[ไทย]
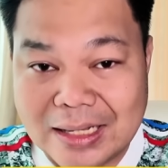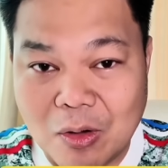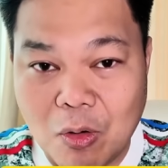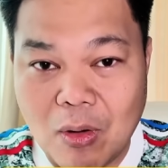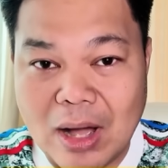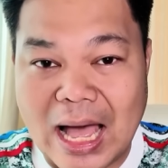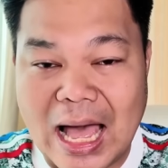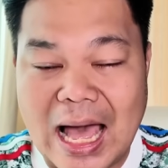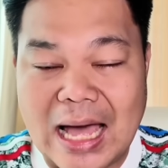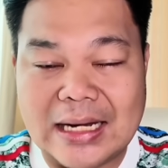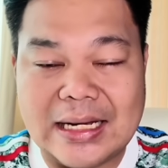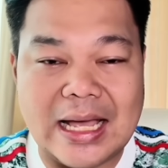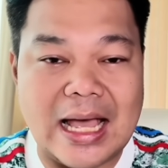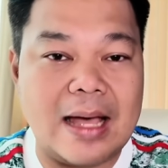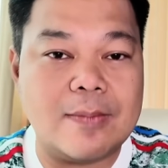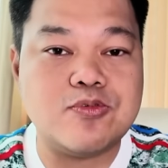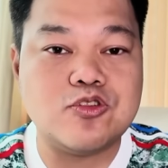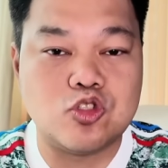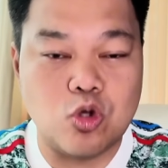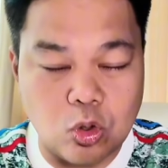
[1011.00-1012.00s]
065-158-5165นะค
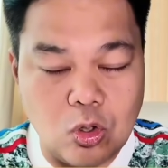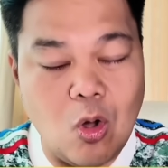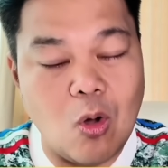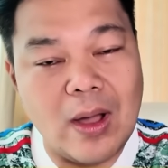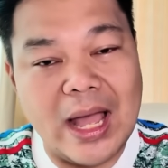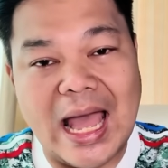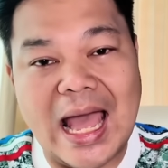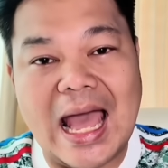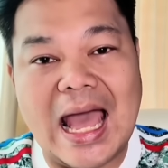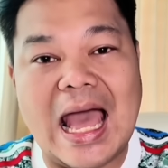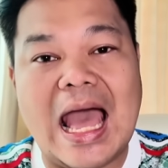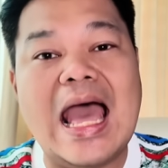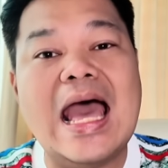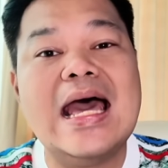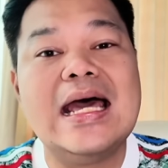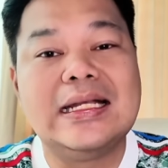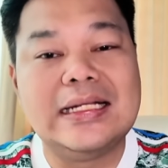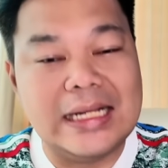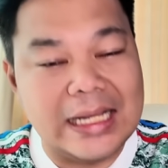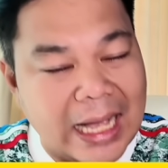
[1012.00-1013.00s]
รับ
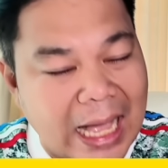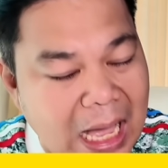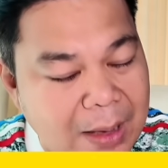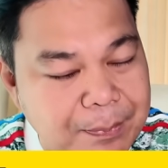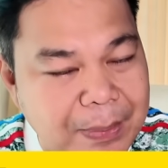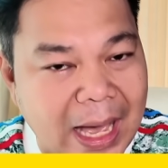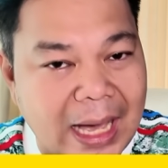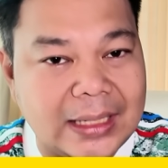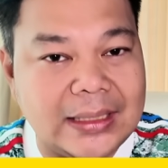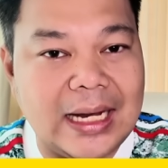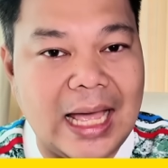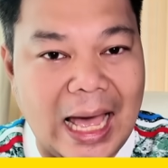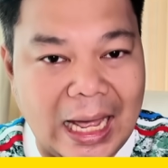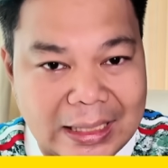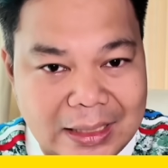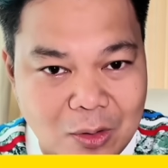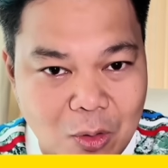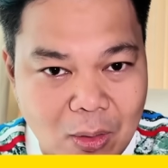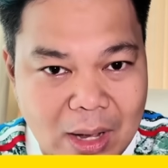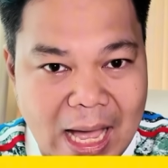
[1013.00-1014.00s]
065-158-5165
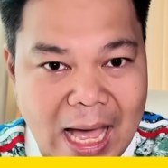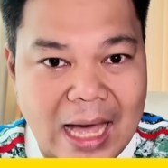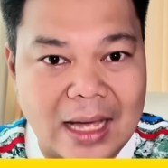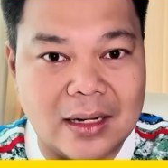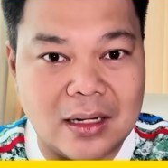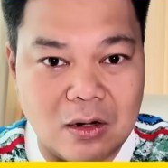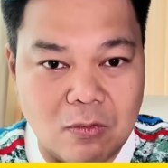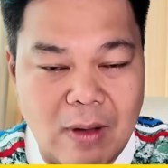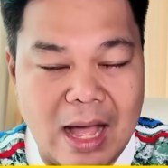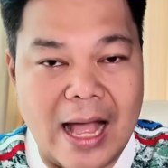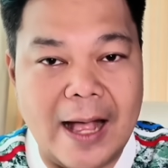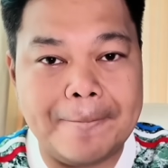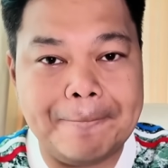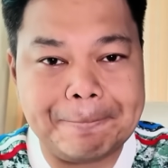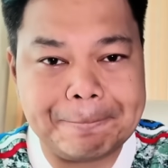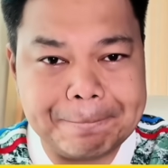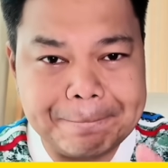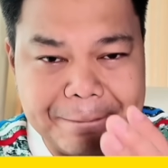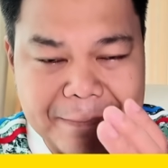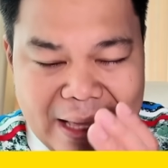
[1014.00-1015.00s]
หรือว่า
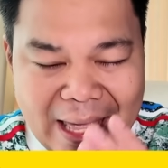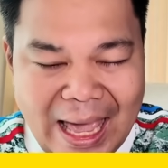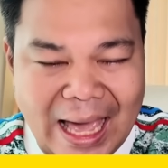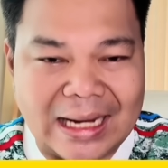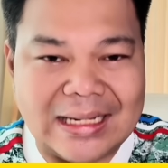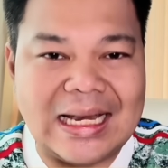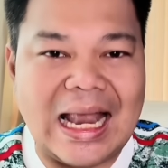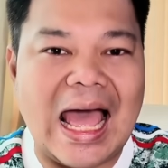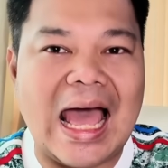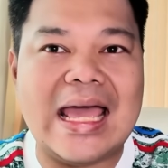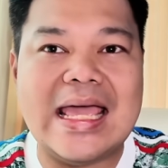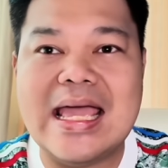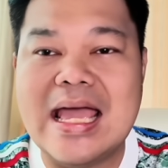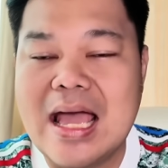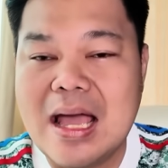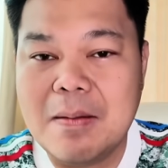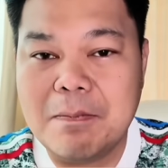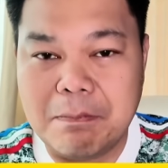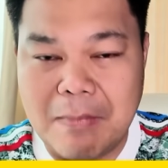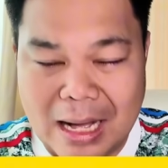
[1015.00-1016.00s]
แอดไลน์
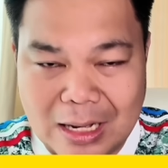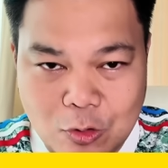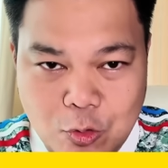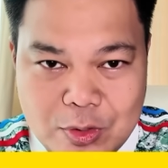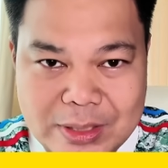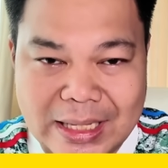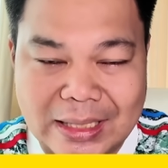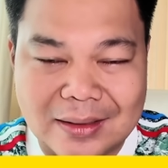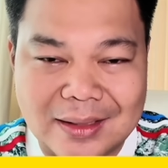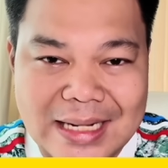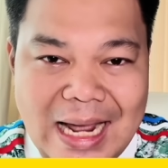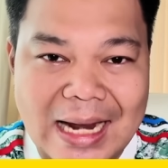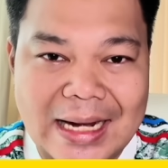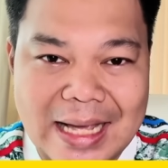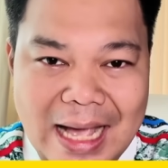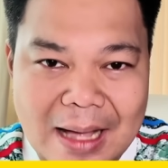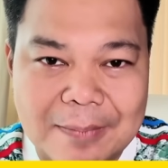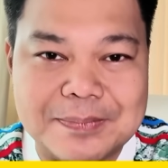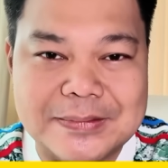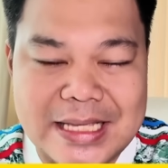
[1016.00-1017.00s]
มาคุยกันก็ได้
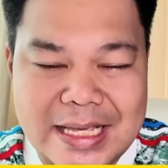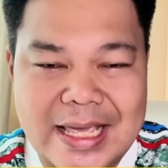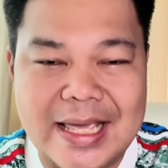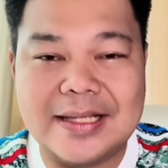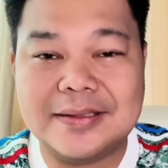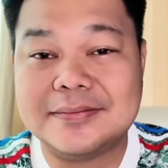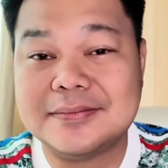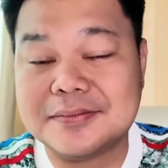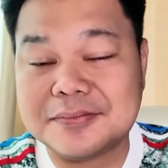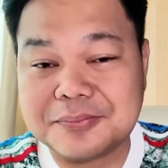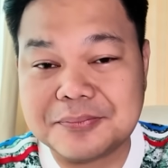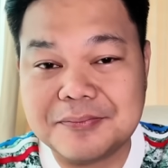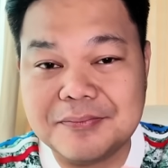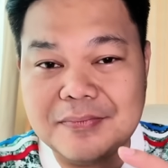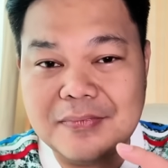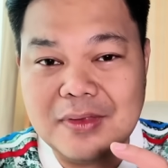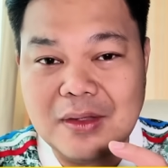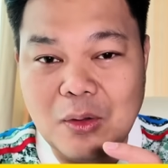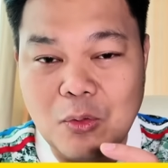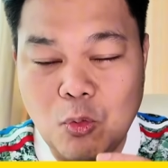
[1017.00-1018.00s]
นะครับที่
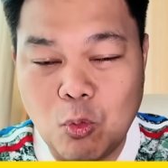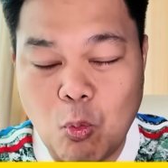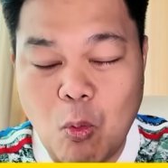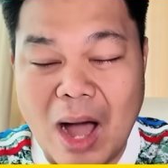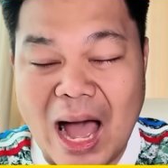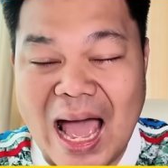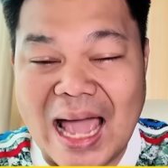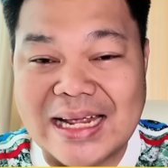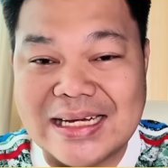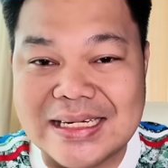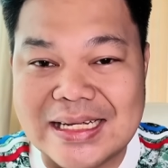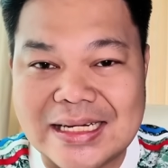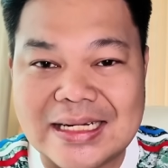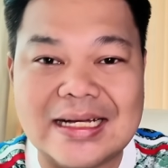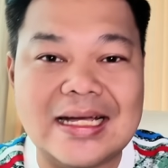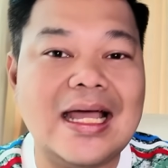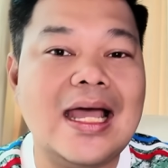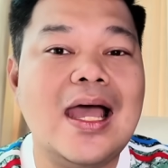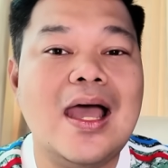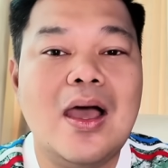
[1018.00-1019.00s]

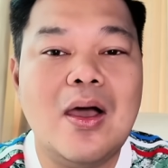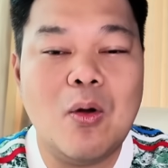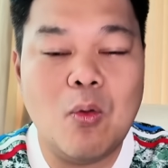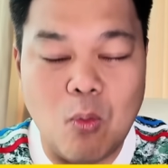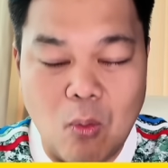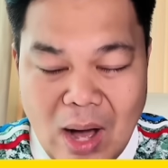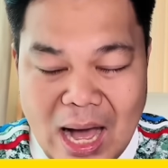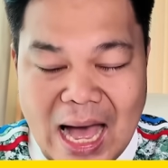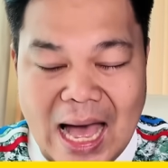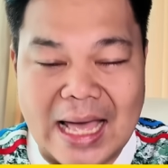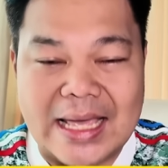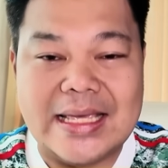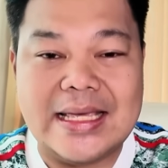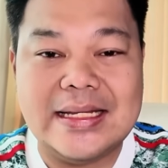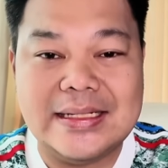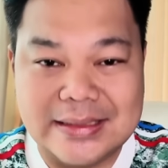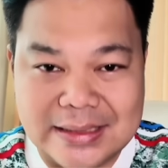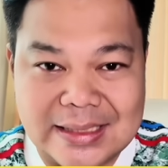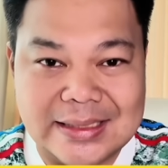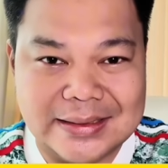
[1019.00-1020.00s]

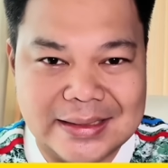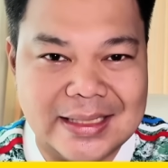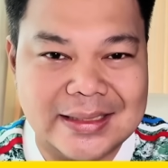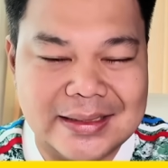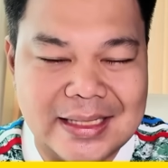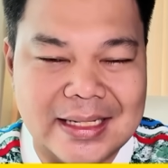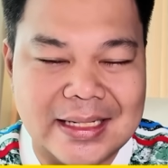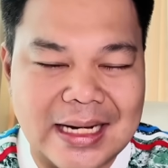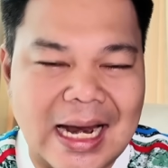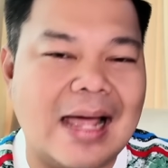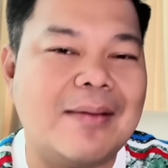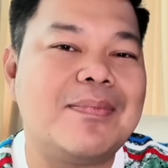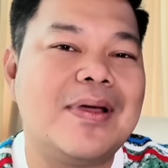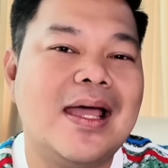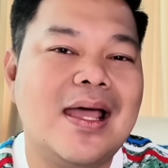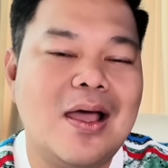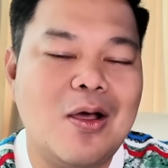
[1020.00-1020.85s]
Y1Y111 ครับ